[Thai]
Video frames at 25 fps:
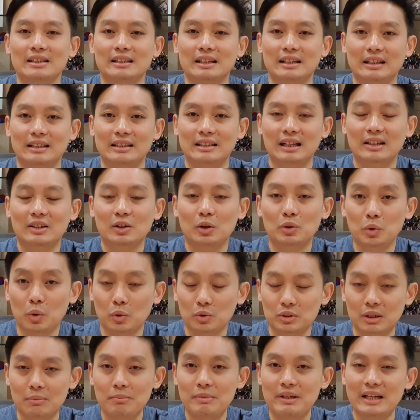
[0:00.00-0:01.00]
นะท่านก็ล
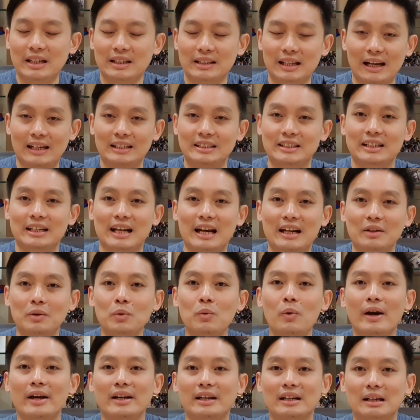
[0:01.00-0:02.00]
งทะเบียนไทยชนะ
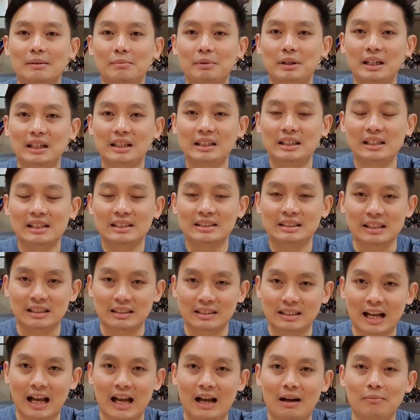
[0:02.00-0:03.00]
ด้วยนะเพื่อที่จะติด
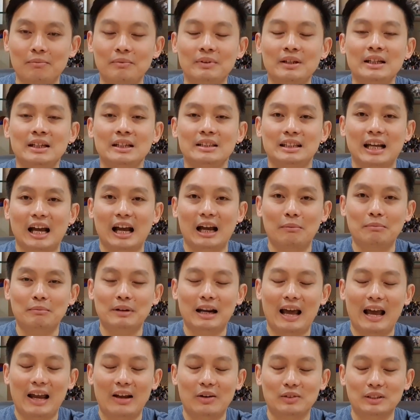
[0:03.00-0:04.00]
ตามไทม์
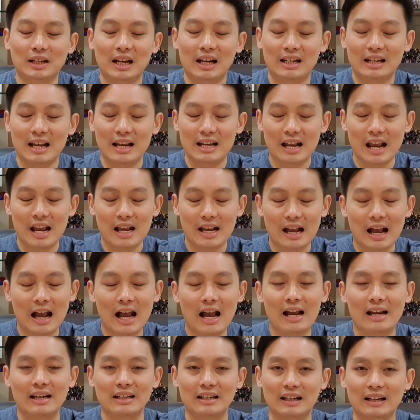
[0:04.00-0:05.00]
ไลน์ของท่านได้
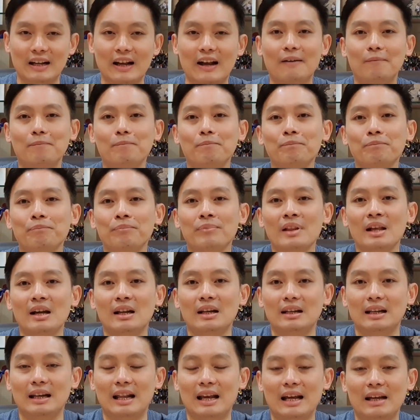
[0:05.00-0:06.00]
ง่ายๆนะครับ
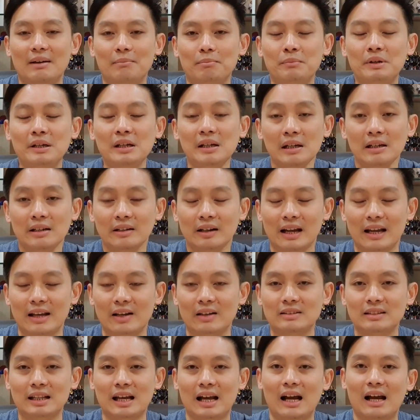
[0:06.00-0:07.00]
และเมื่อไหร่
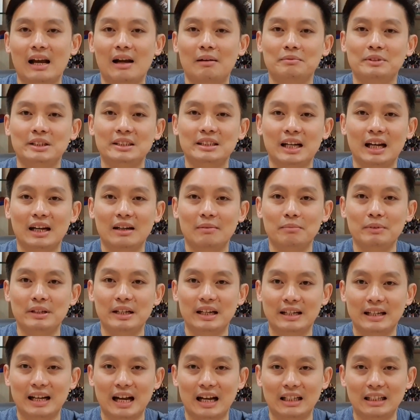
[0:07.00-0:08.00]
ก็ตามที่ท่านมี
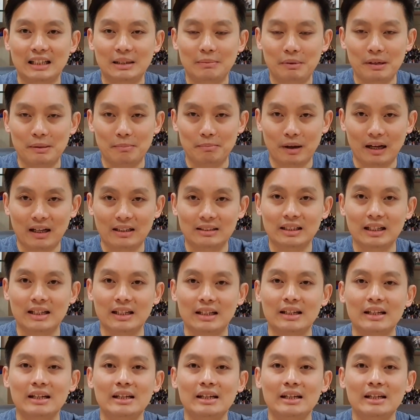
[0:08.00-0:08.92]
อาการที่ผิดปกติ